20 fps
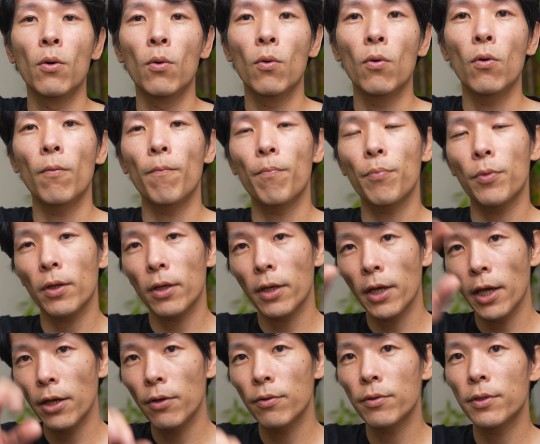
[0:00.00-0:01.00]
を
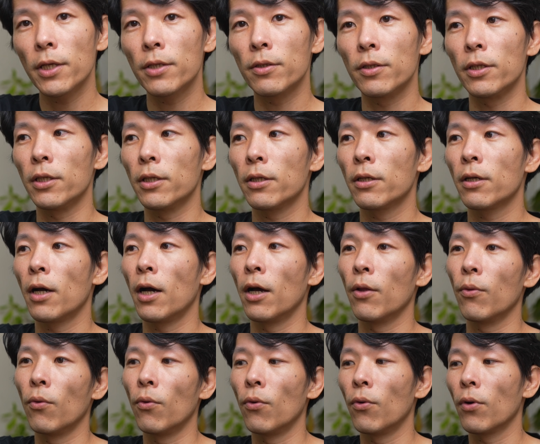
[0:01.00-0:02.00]
経由せずに、あ
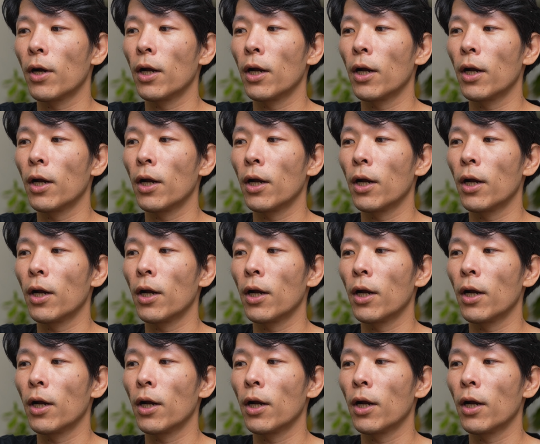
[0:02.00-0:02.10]
の、